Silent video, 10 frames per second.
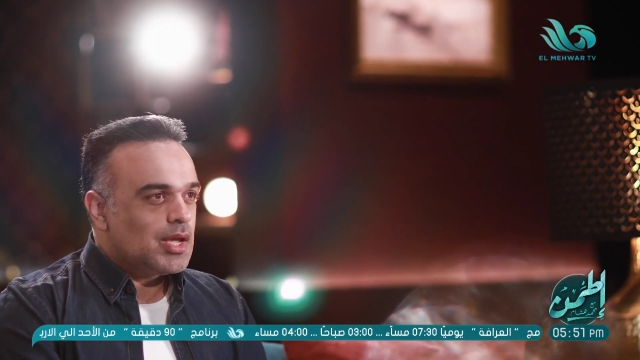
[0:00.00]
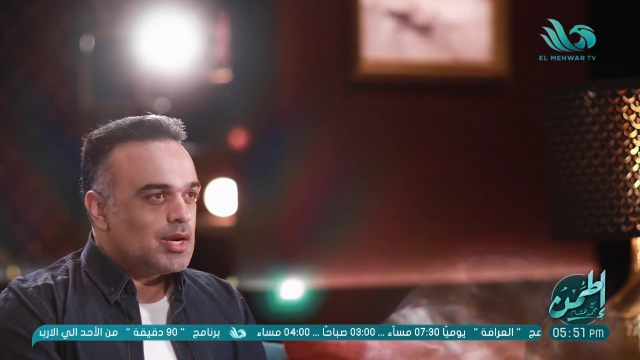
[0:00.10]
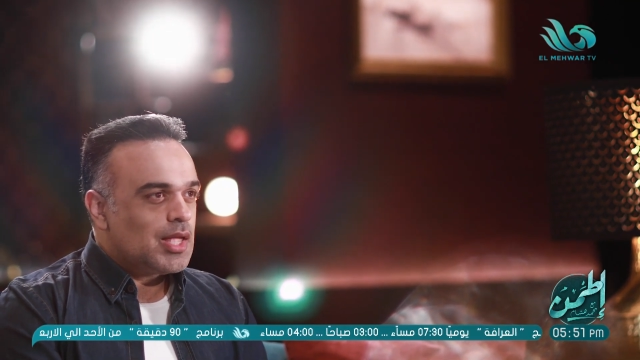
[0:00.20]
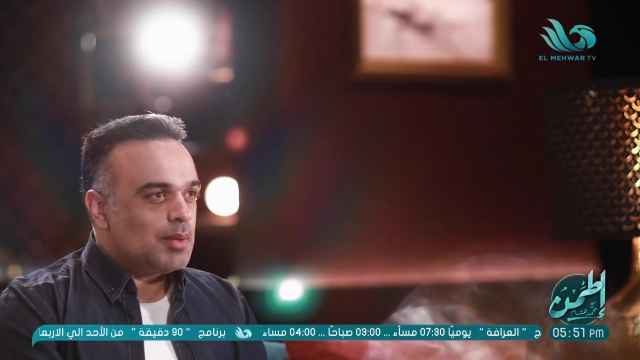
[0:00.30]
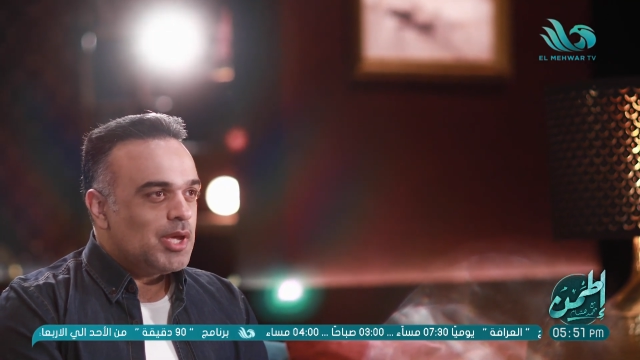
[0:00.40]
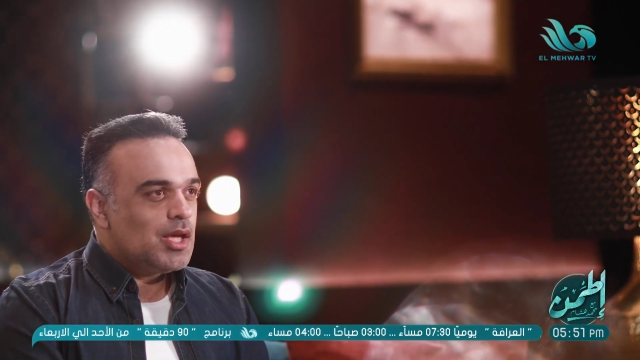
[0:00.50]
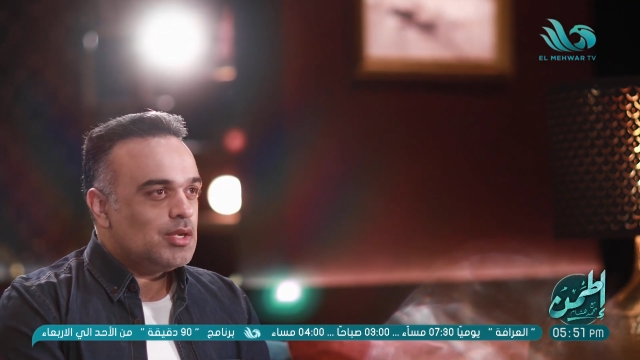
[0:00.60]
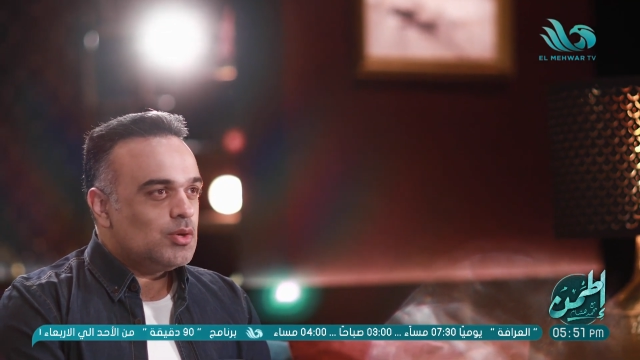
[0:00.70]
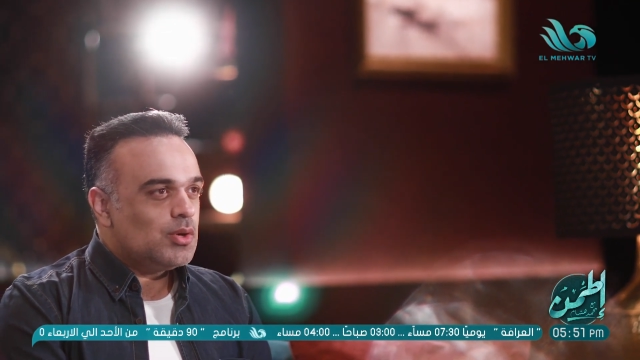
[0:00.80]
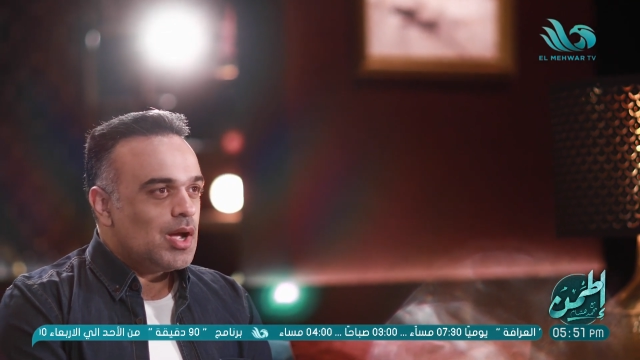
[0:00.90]
كانت
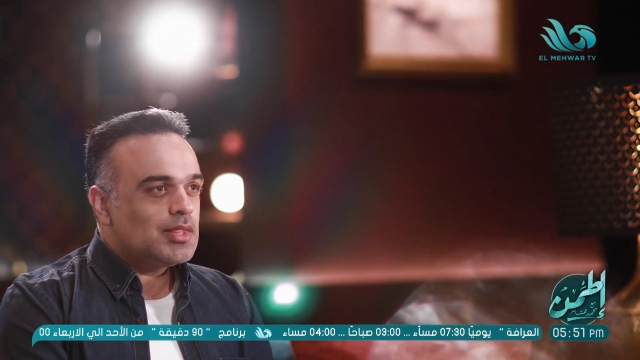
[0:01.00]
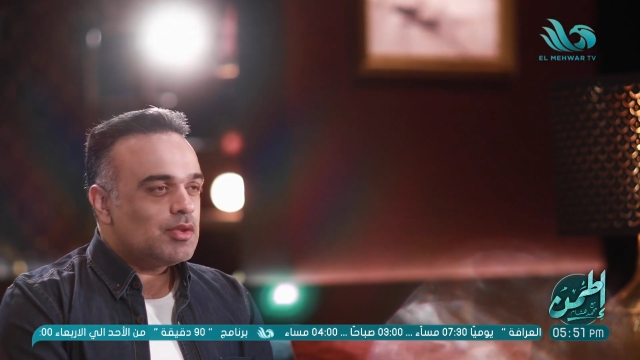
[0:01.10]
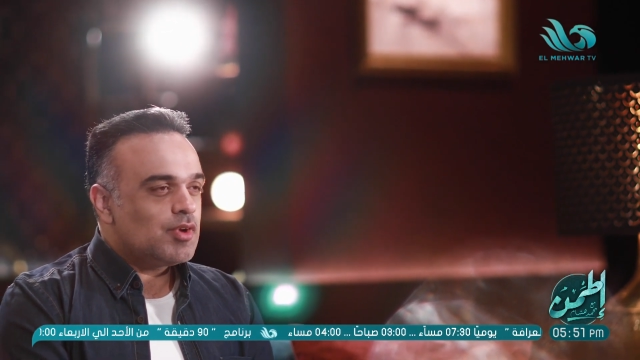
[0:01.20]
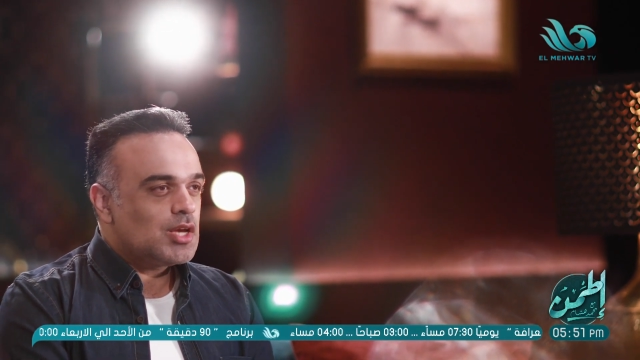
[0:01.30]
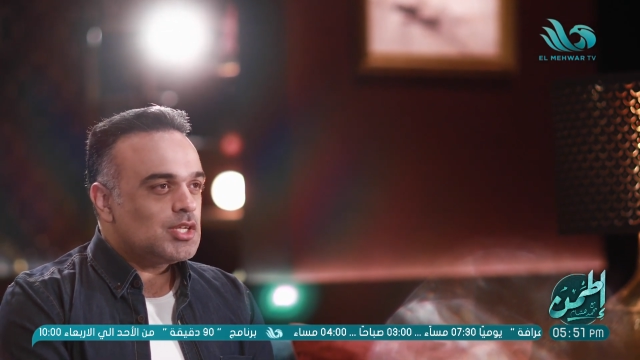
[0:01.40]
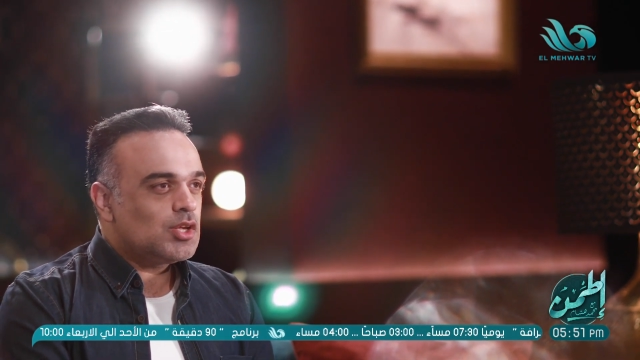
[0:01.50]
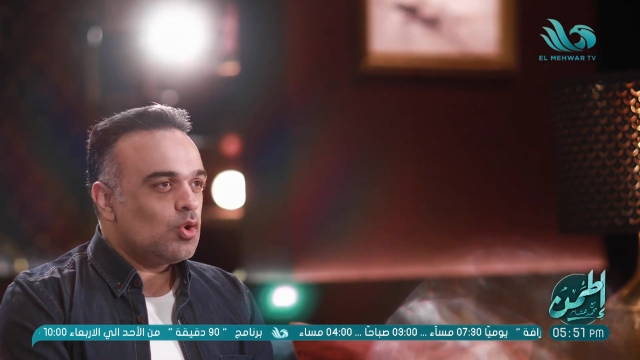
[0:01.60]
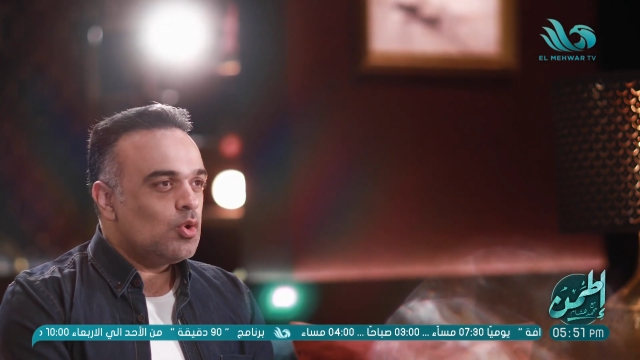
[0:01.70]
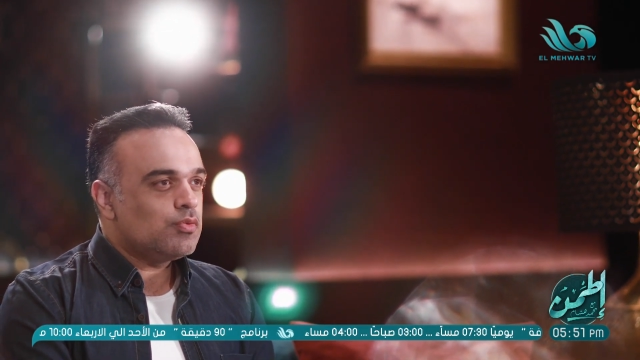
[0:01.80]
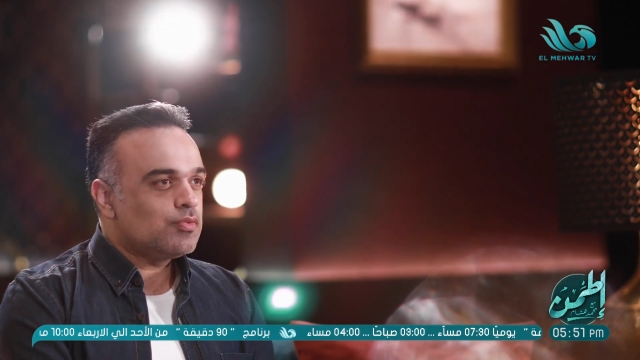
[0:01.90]
حمياني حتى في لحظات
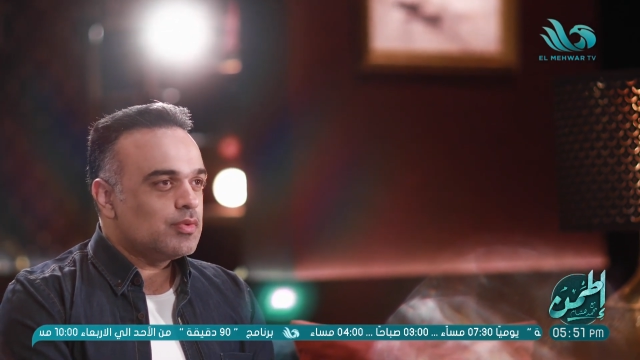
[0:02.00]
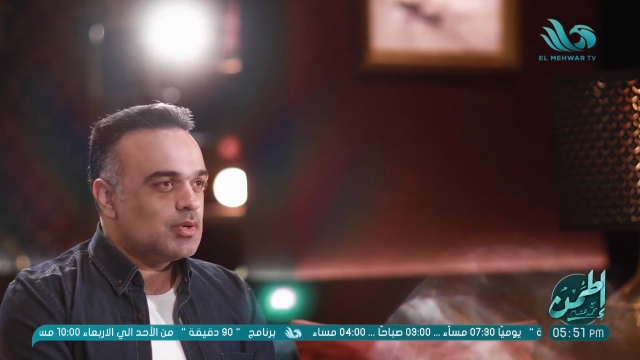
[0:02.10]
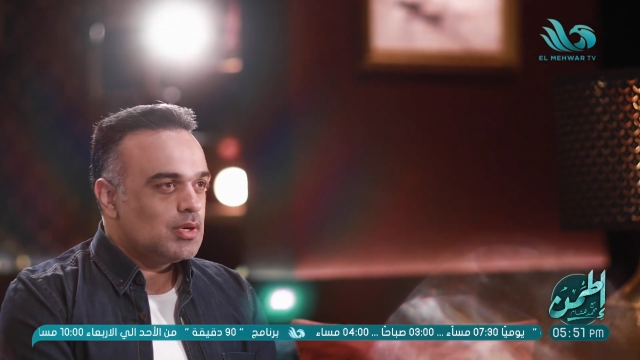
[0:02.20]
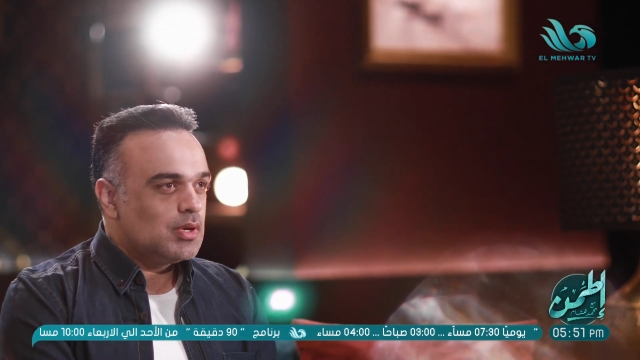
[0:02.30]
الخوف